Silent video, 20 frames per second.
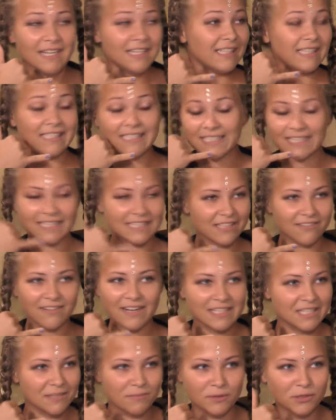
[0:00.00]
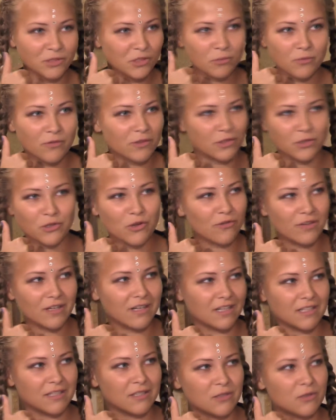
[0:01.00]
Ира, давайте придумывать новые
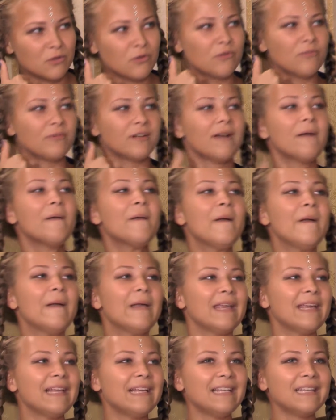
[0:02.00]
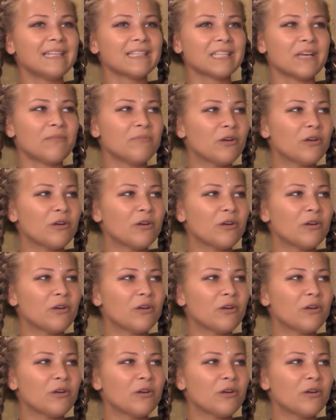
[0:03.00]
костюмы. Или, не знаю, мне